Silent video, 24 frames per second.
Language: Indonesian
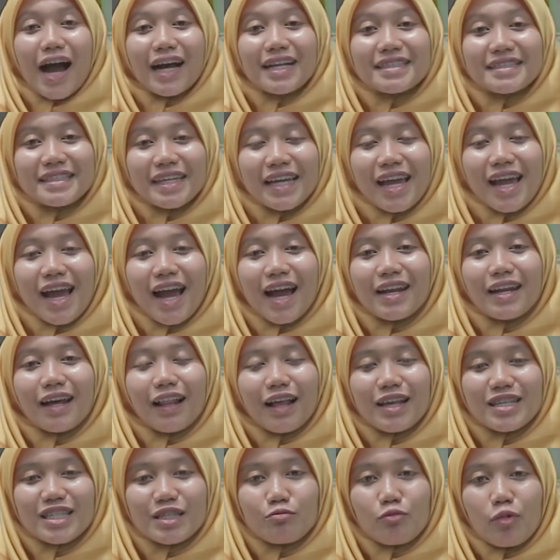Aceh
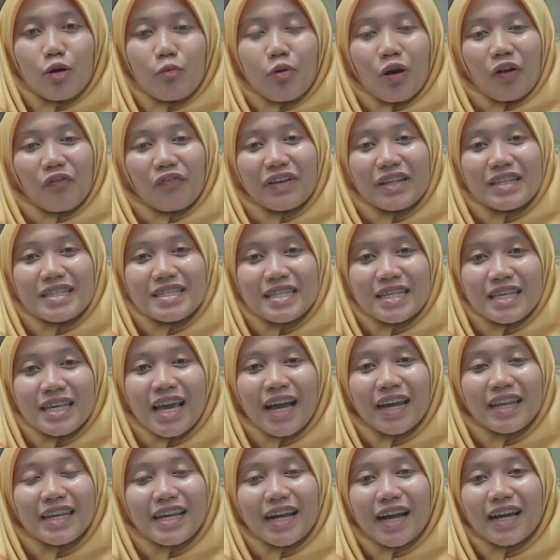adalah sebuah
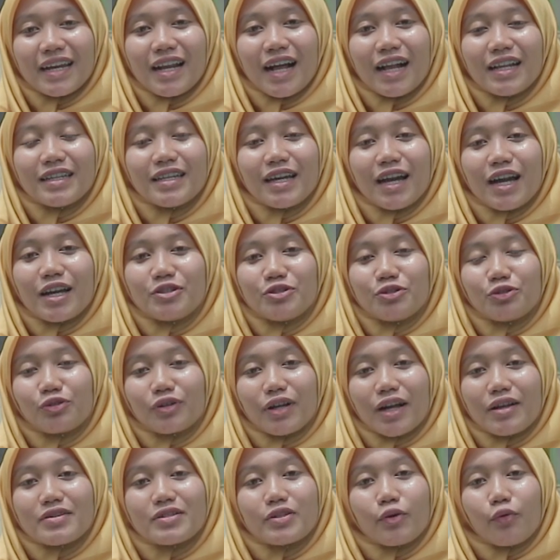provinsi yang dikenal dengan
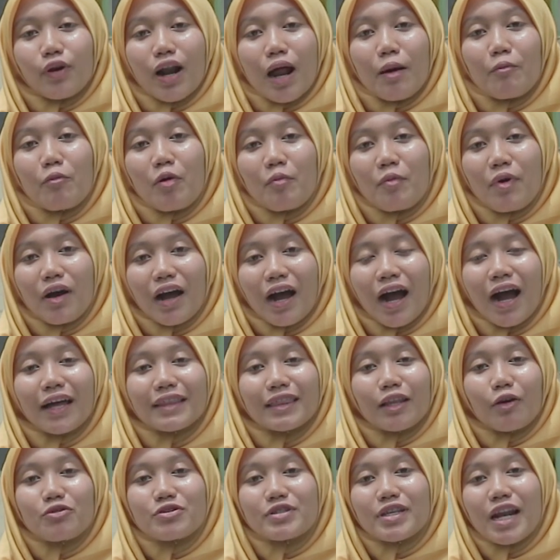julukan Suramo
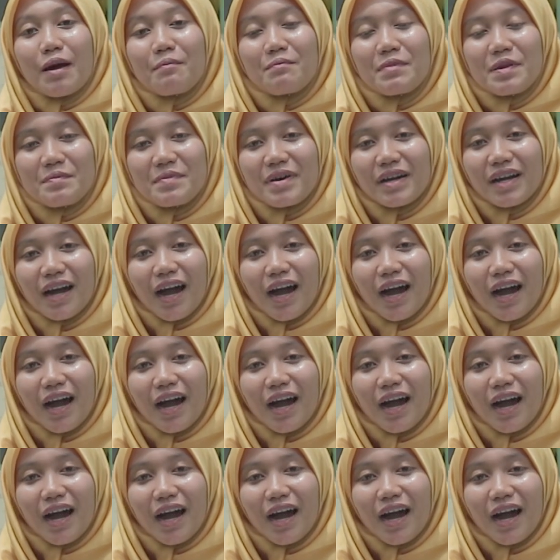Mekah atau Serambi